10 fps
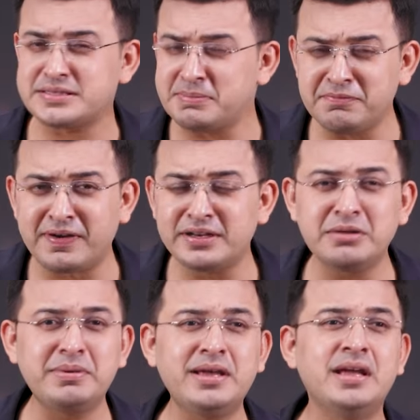
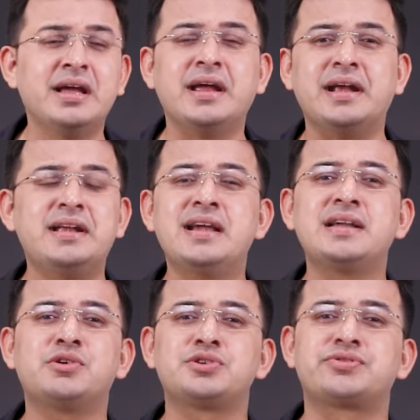सेमीफाइनल में इंडिया
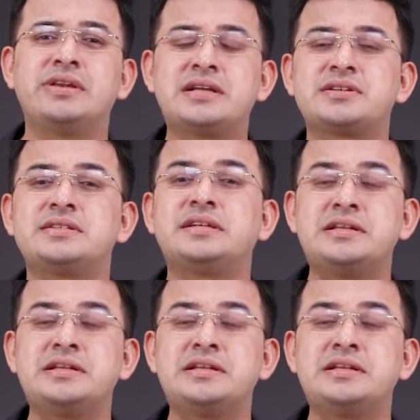या ऑस्ट्रेलिया जैसी